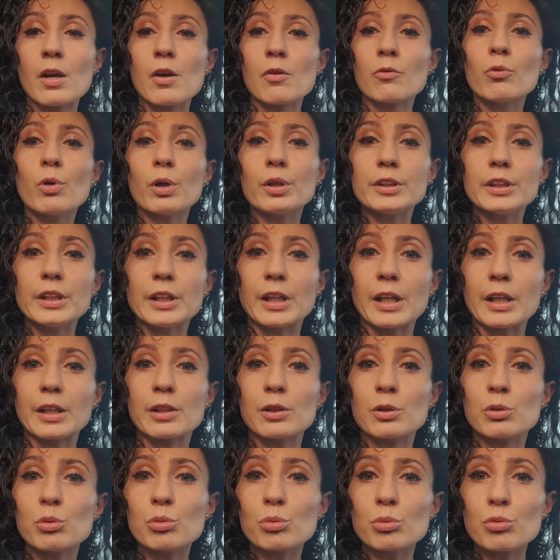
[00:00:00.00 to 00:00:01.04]
Vuol dire
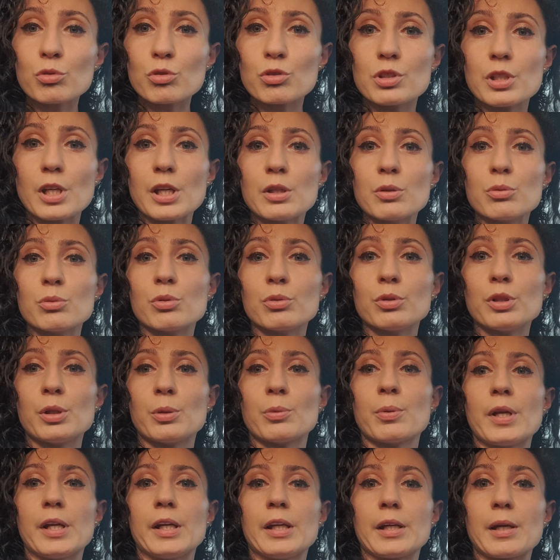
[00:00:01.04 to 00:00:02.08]
che tu sei uno di
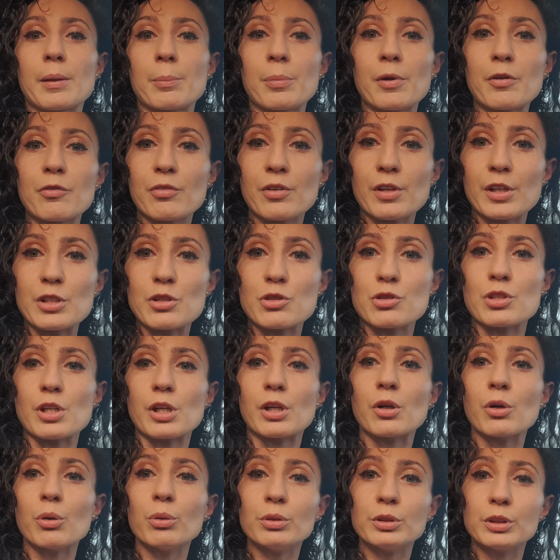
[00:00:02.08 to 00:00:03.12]
quelli che preferisce
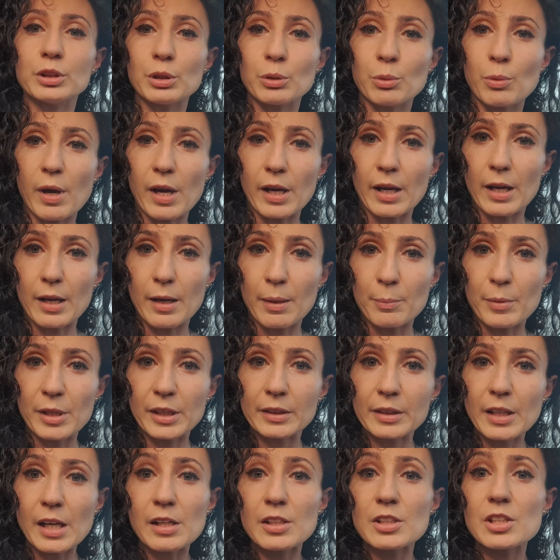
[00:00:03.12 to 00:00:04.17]
continuare a
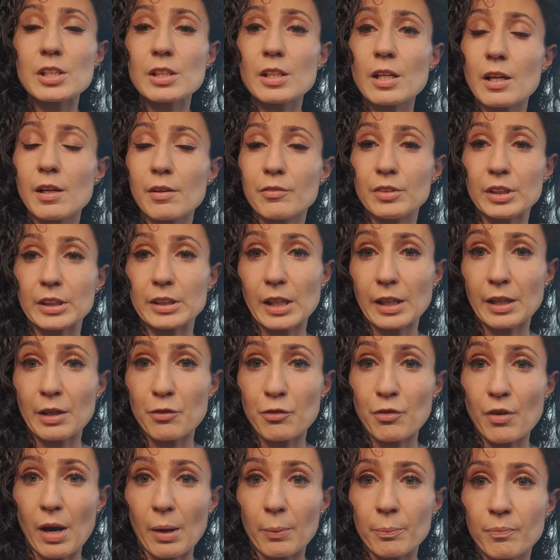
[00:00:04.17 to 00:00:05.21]
lamentarsi della vita che
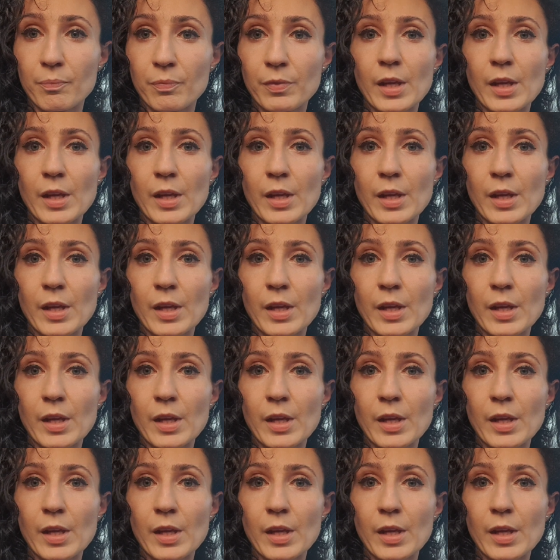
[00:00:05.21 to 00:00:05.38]
fa